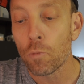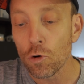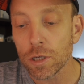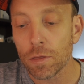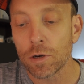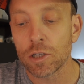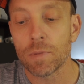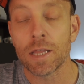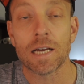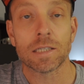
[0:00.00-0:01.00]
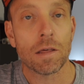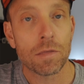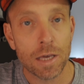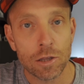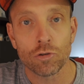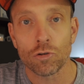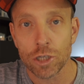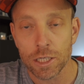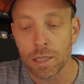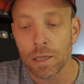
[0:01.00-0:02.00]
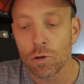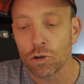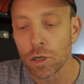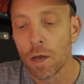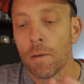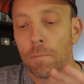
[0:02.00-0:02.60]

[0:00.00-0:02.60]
pulsaciones medias 162,